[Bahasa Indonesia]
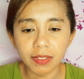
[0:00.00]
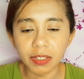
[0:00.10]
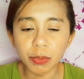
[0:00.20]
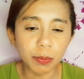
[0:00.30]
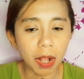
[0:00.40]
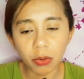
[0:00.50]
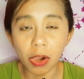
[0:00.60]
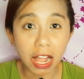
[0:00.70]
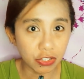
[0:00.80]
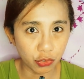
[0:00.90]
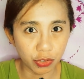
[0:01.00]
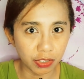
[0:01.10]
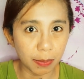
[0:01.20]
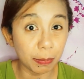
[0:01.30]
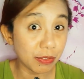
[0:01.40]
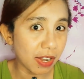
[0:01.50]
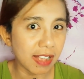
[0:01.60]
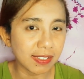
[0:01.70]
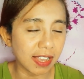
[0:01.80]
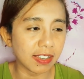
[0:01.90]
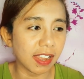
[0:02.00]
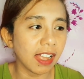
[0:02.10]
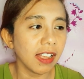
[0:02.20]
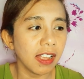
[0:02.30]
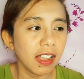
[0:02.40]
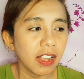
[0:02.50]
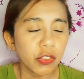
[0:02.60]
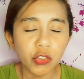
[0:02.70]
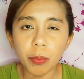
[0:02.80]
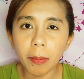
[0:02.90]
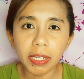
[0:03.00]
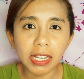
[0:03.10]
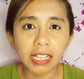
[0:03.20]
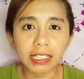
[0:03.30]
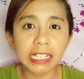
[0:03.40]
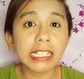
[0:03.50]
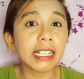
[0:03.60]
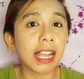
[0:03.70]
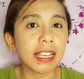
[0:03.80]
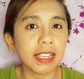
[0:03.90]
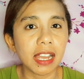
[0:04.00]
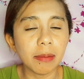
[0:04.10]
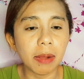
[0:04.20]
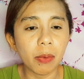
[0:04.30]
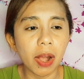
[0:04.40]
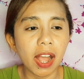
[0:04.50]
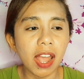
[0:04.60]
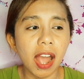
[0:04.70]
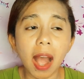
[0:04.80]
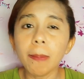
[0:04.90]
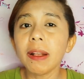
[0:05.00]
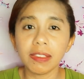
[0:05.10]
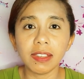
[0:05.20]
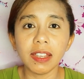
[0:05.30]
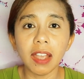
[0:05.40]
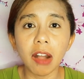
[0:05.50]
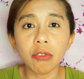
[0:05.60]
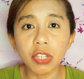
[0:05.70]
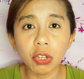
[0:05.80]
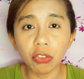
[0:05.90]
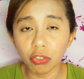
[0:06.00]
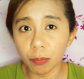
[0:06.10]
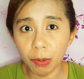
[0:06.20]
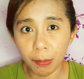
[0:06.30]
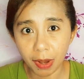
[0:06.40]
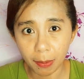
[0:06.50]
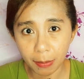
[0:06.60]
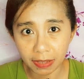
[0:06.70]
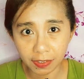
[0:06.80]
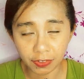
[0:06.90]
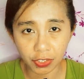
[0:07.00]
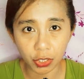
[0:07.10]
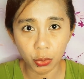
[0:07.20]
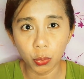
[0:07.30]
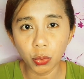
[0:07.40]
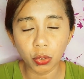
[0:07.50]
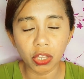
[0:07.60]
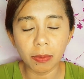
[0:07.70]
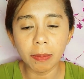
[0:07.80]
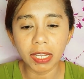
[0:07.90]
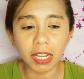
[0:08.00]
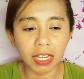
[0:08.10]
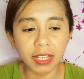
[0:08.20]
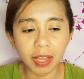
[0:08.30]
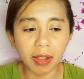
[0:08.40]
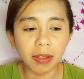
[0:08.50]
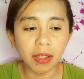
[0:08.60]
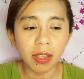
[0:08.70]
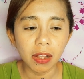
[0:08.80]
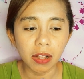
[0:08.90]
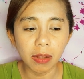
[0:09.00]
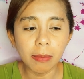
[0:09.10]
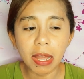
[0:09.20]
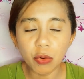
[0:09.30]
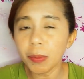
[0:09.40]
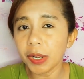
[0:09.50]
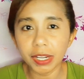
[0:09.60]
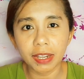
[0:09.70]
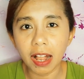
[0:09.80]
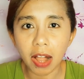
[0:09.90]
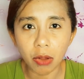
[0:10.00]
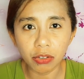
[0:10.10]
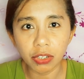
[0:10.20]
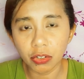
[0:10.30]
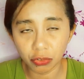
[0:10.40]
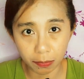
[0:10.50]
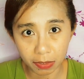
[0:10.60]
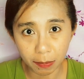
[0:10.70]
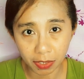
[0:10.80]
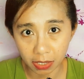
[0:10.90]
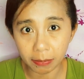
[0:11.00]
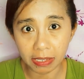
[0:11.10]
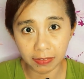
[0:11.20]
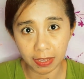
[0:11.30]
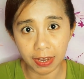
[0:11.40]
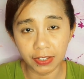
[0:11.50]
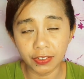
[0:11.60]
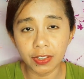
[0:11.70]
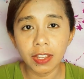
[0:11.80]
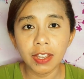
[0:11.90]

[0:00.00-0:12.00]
sebelum aku lanjut ke penjelasannya, cuma mengingatkan ke kalian bahwa apa sih audio subliminal message itu, terutama bagi kalian yang uh, baru mengenal audio subliminal message.